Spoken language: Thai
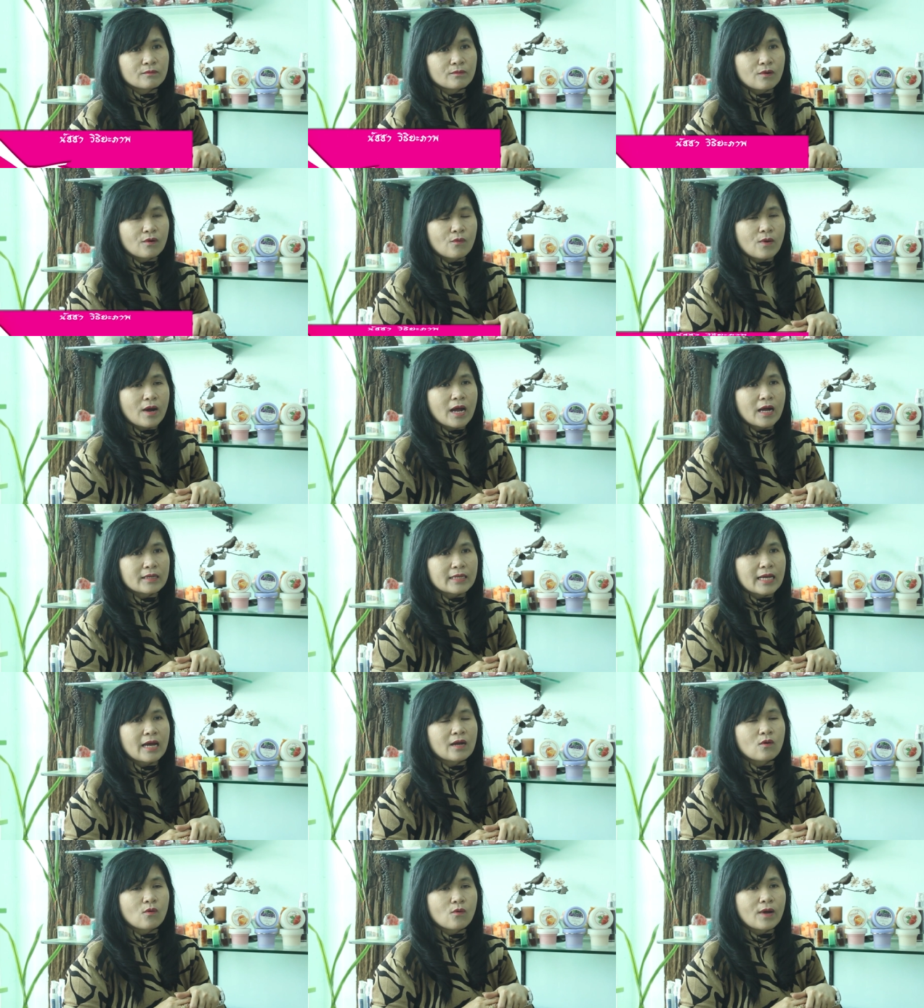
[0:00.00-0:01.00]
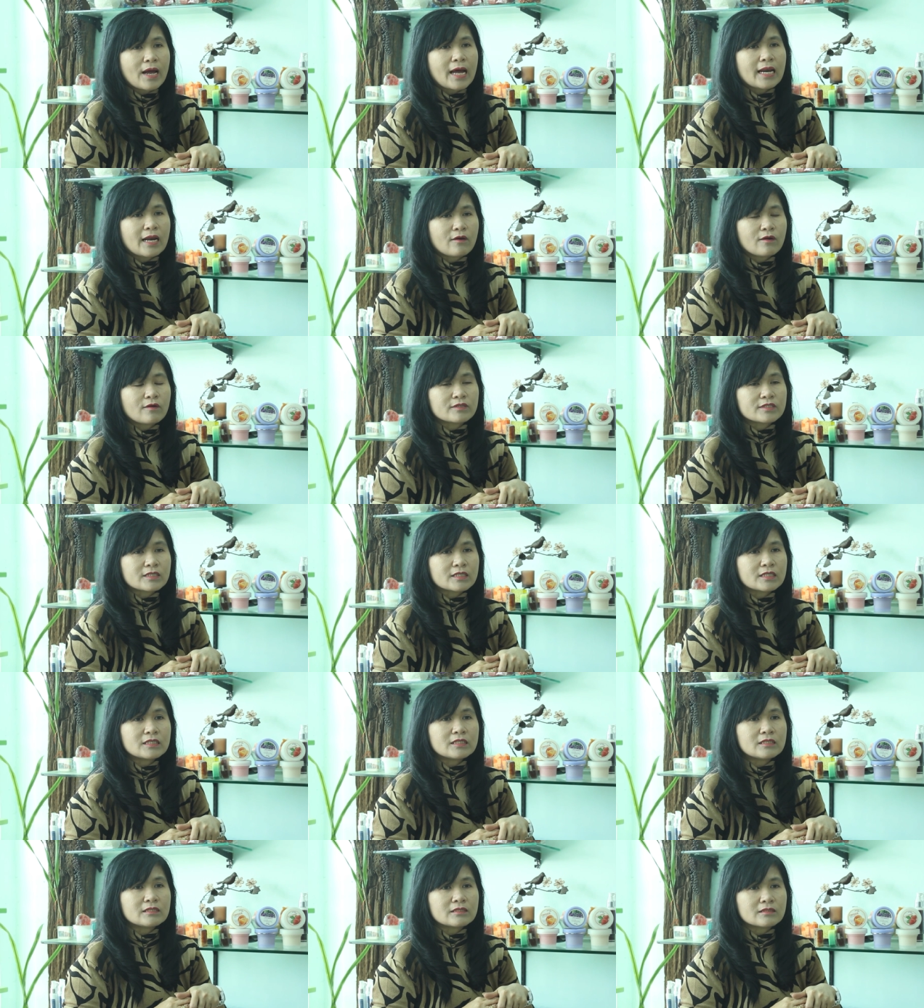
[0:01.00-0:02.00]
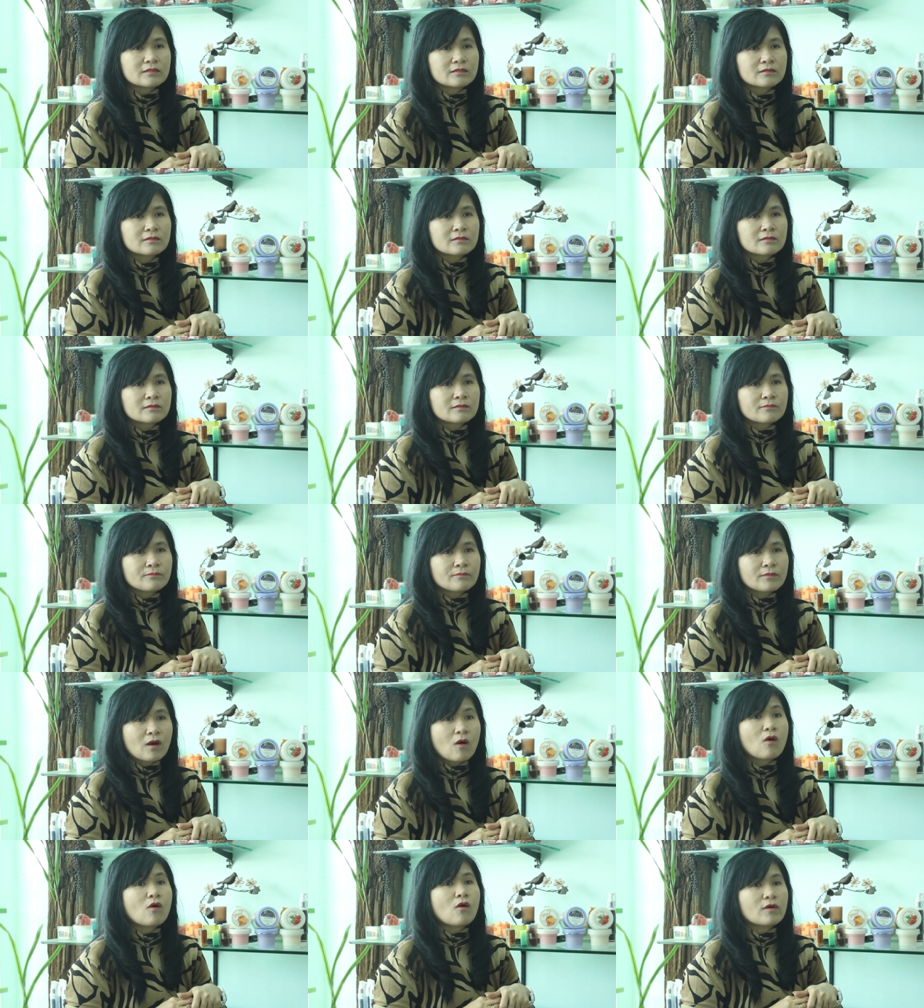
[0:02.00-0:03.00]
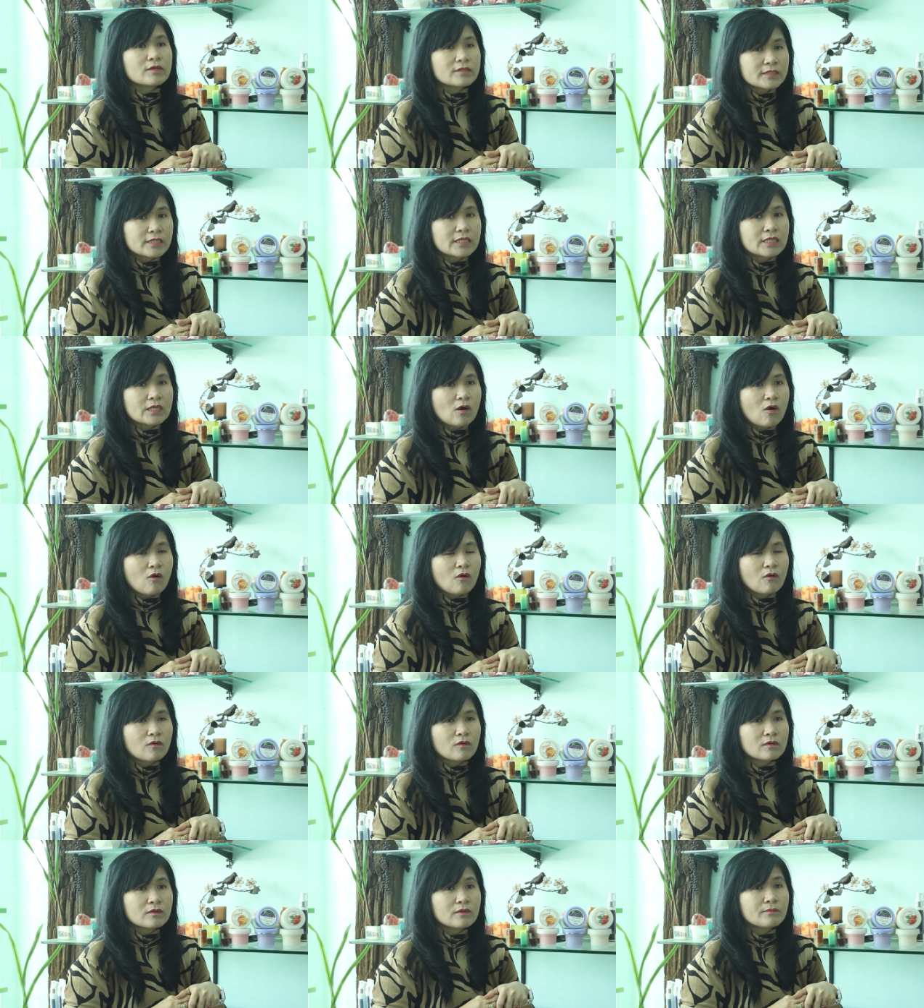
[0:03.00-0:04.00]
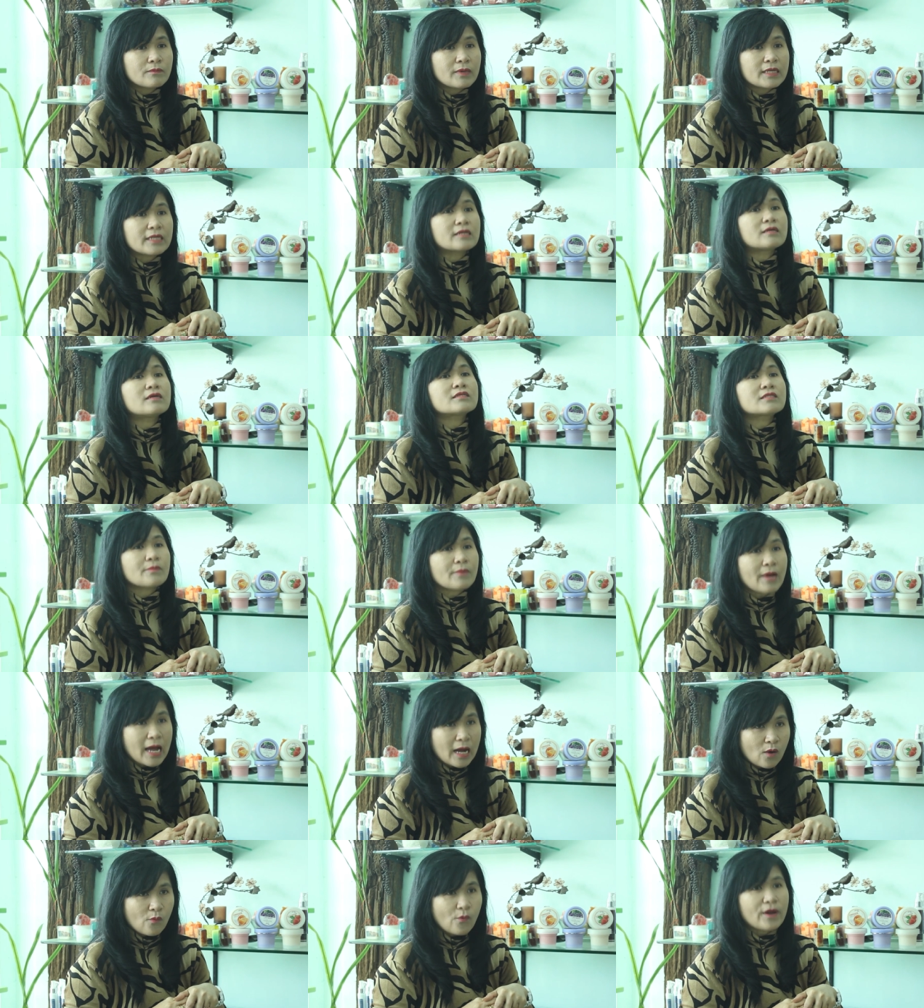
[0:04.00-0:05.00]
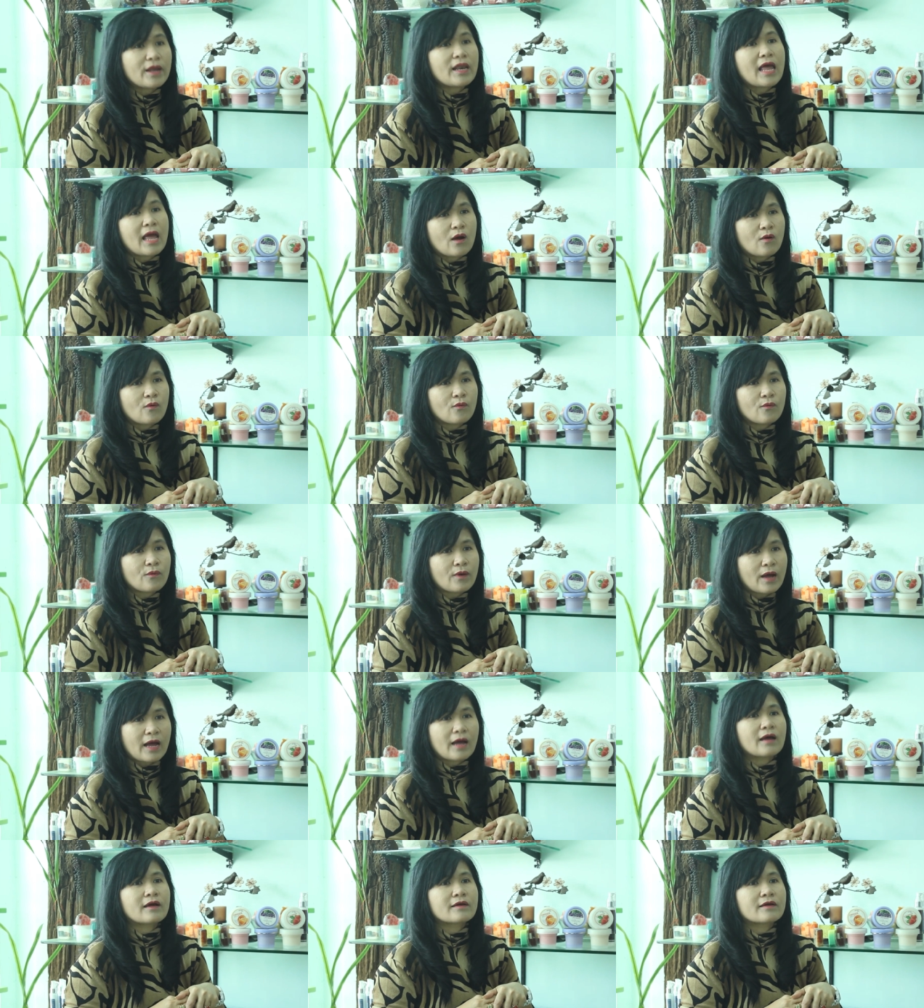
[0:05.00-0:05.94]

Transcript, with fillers: เพราะว่าทางโรงงานเราเราจะขึ้นรองอสีของผลิตเครื่องสำอางเอาไว้แล้วค่ะ